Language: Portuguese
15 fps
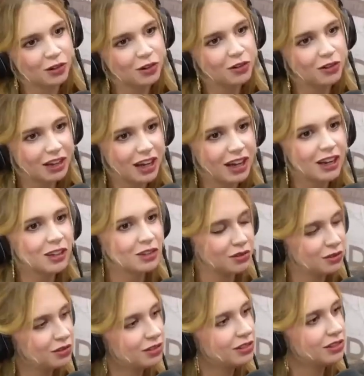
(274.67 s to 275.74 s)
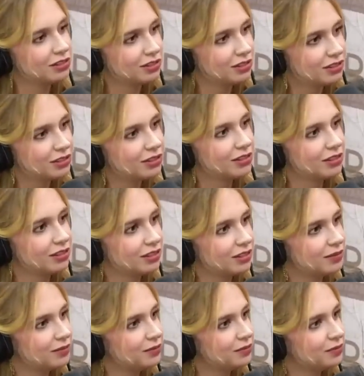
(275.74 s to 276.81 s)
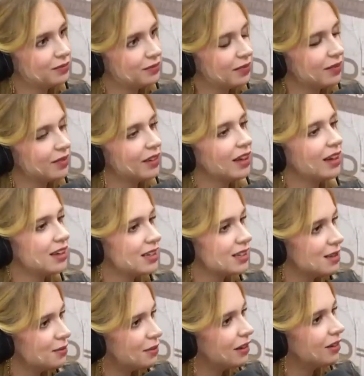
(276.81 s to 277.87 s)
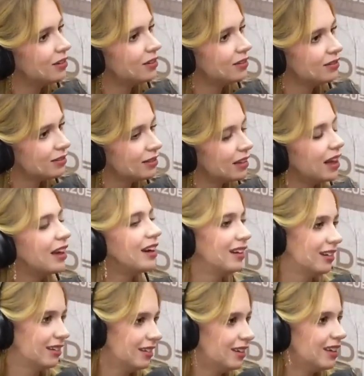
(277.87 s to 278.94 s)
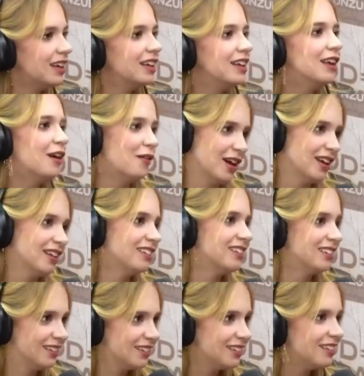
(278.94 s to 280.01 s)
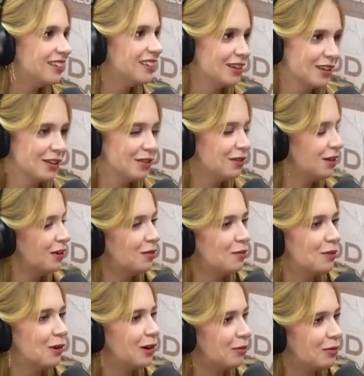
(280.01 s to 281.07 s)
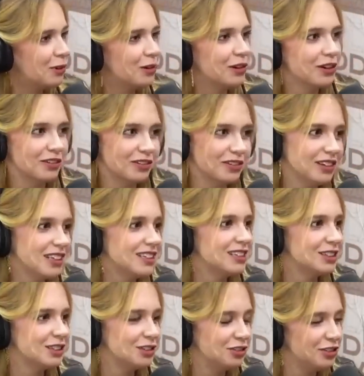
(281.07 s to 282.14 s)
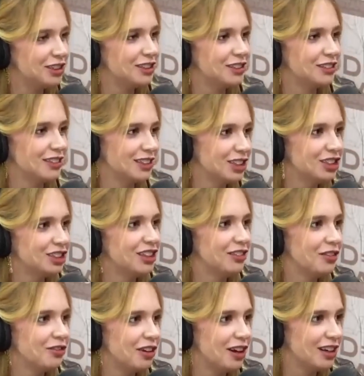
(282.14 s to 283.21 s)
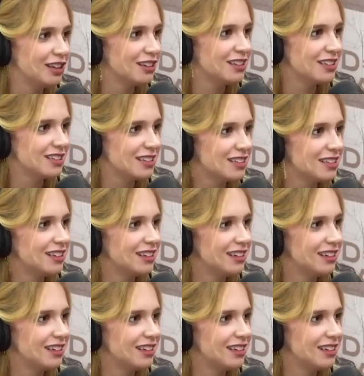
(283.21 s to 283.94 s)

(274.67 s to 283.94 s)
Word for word: um alugou. lugar junto. E aí aqui em São Paulo, porque ele, ele morava no Rio. É. Não, é eu morar pro Rio ia ser difícil. A gente teve várias